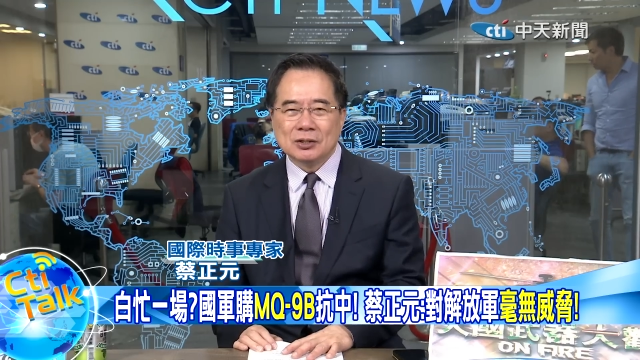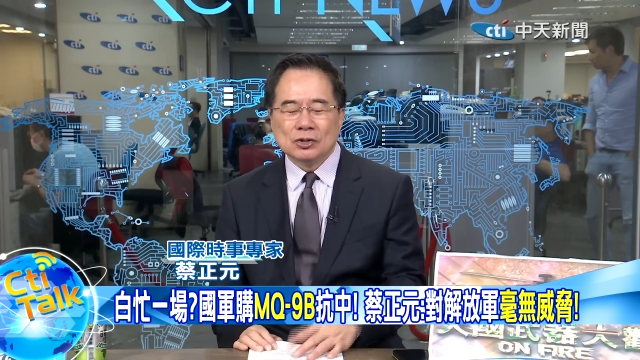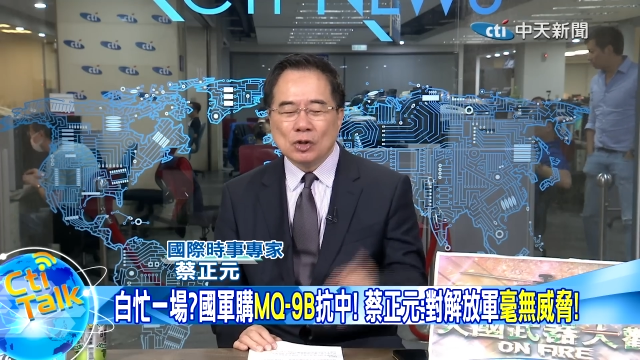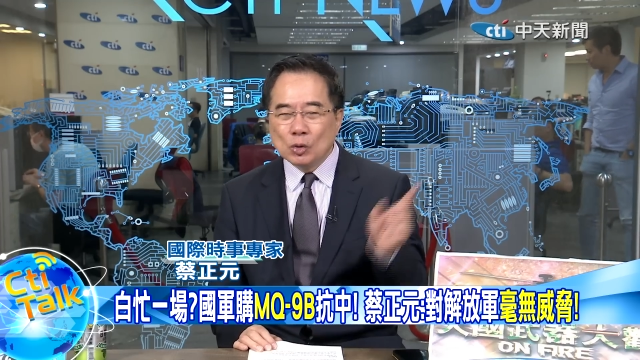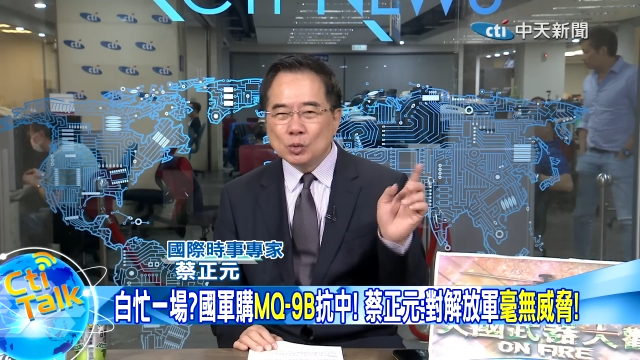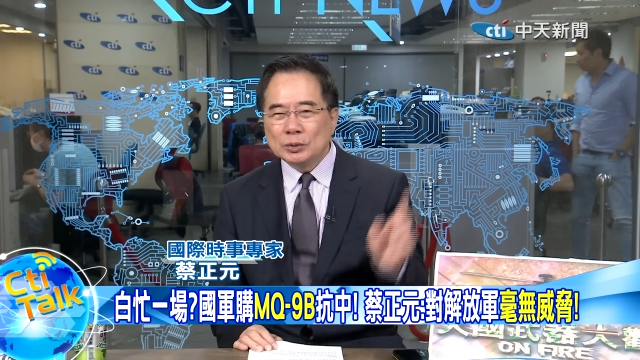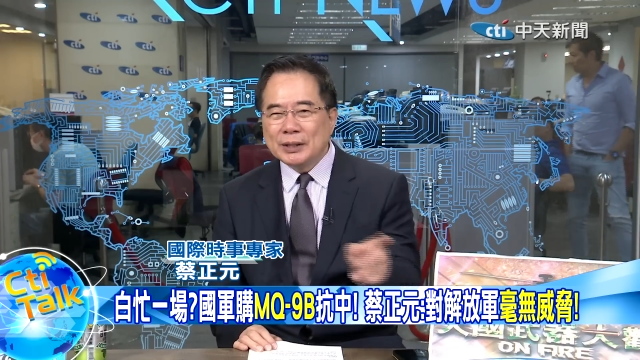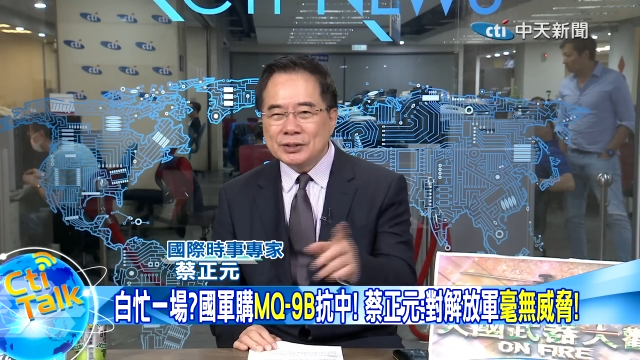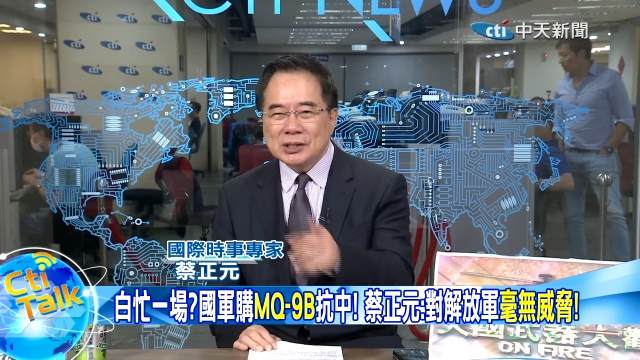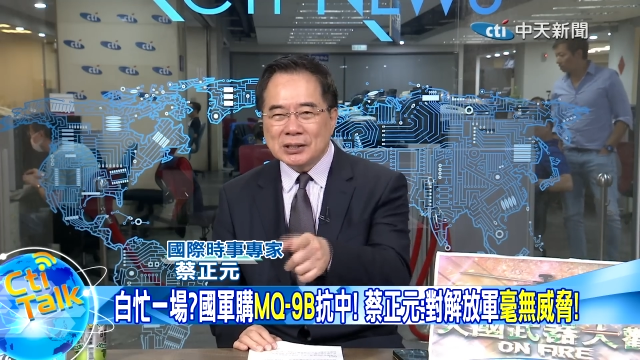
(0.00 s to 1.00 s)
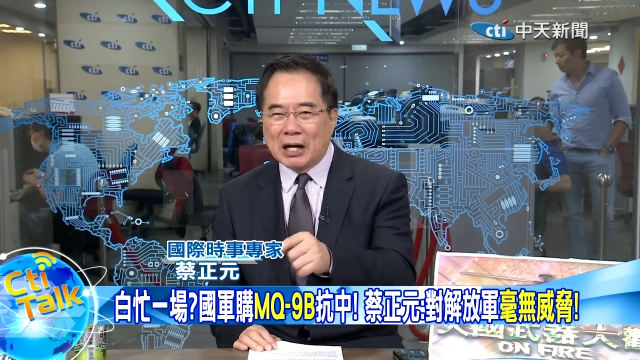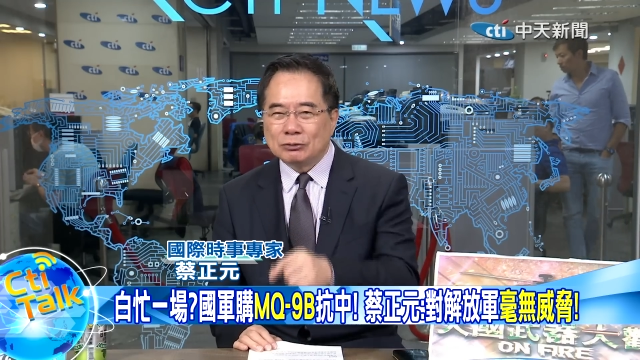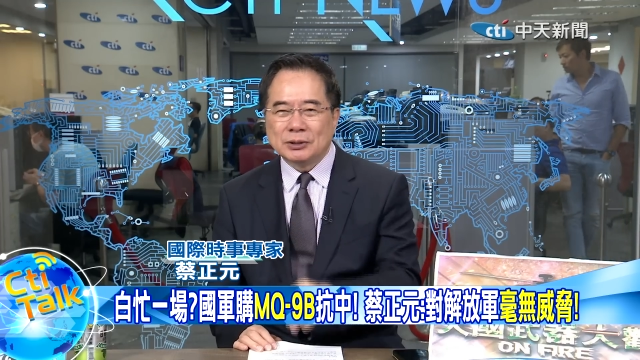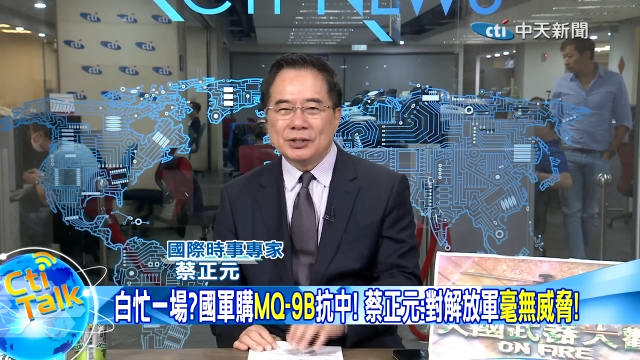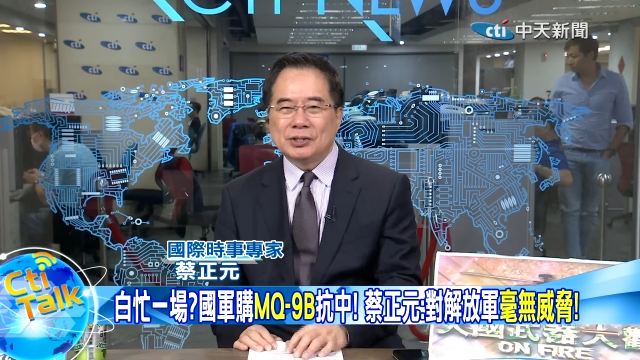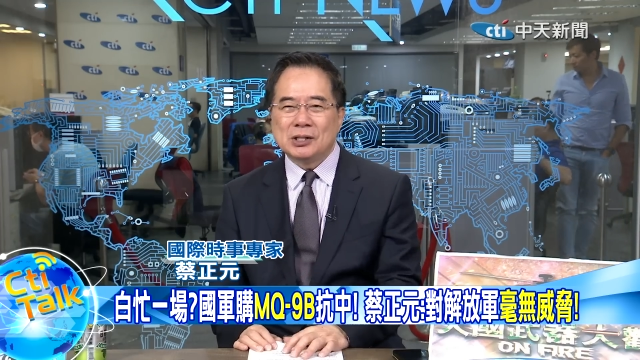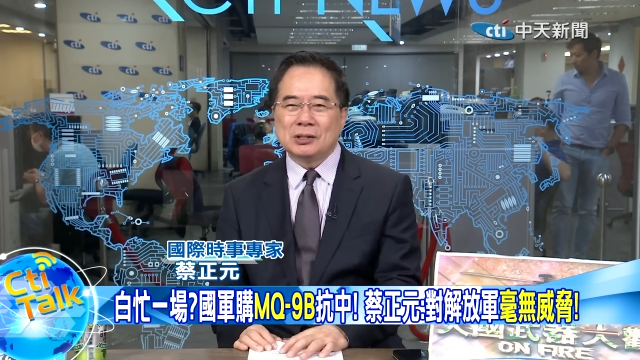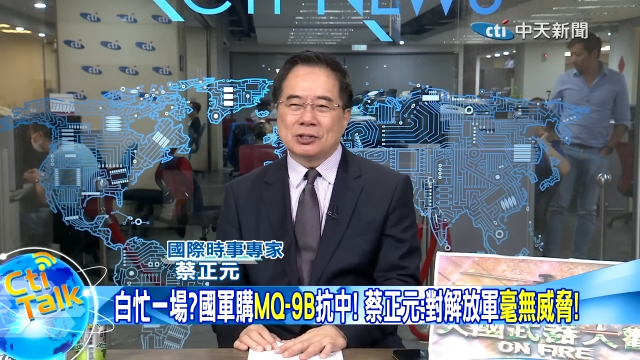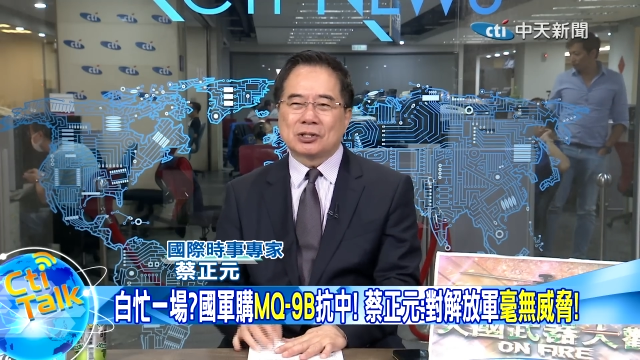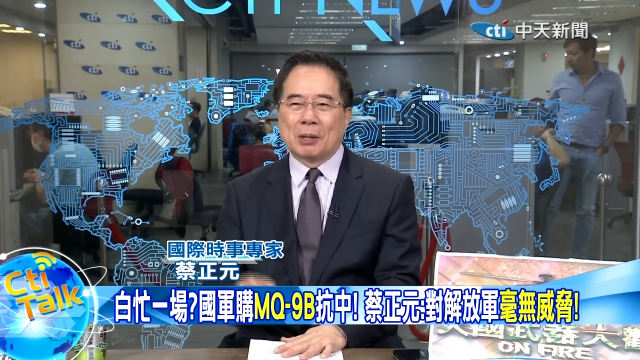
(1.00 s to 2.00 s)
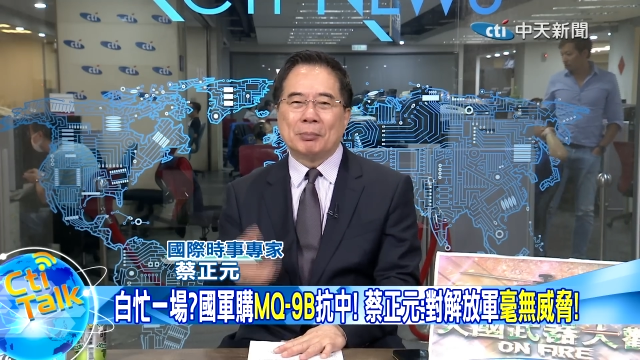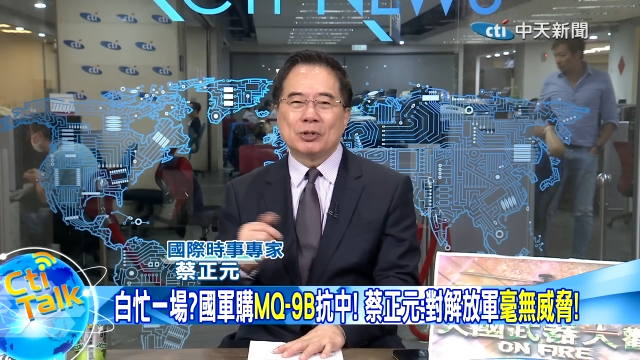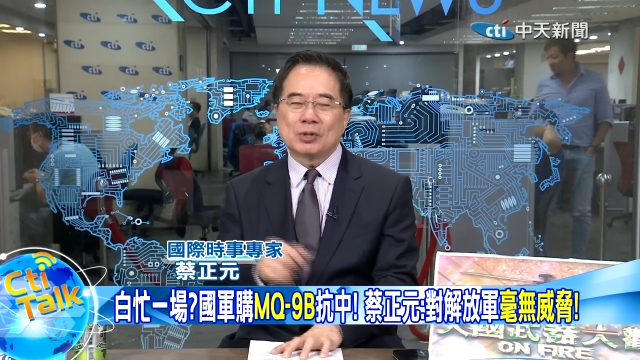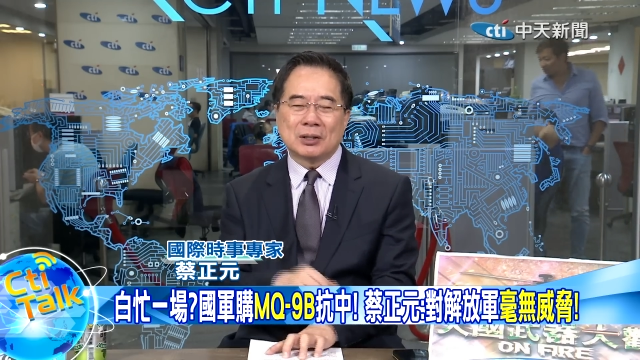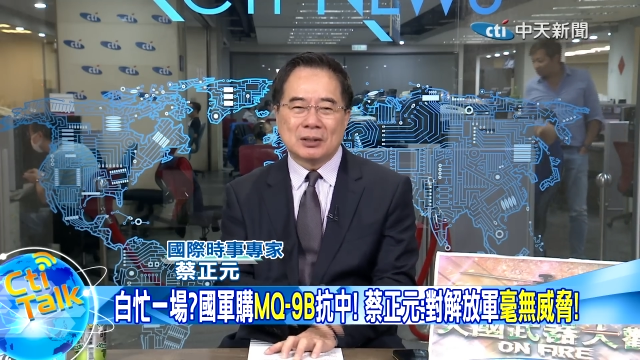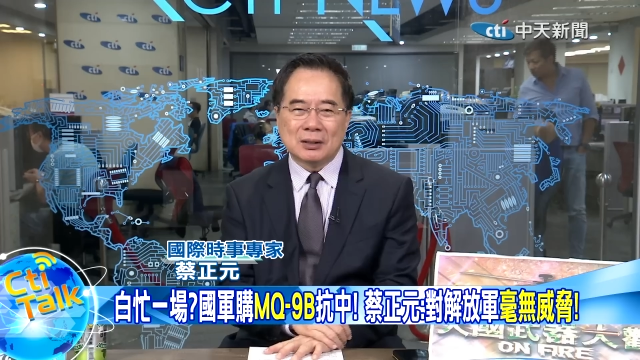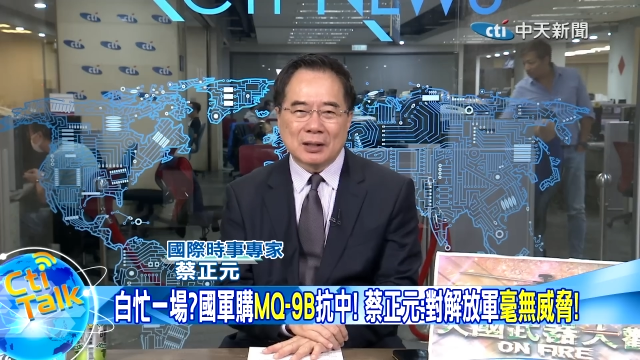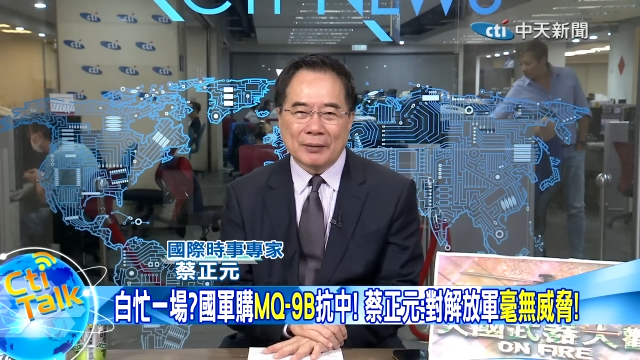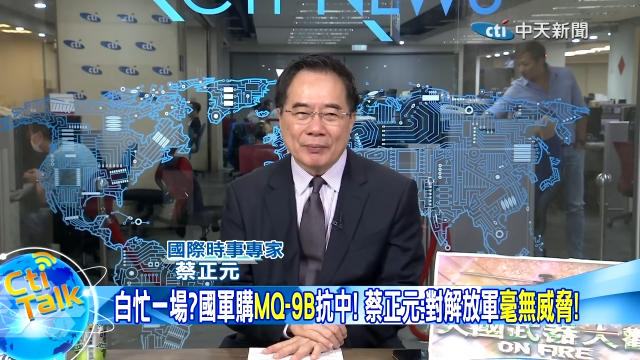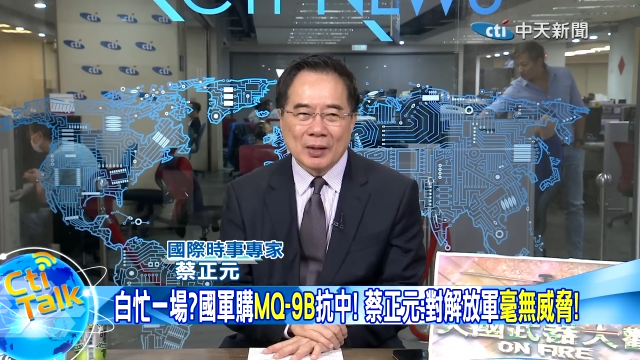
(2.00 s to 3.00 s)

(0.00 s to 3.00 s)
用无人机打无人机是成本最低的，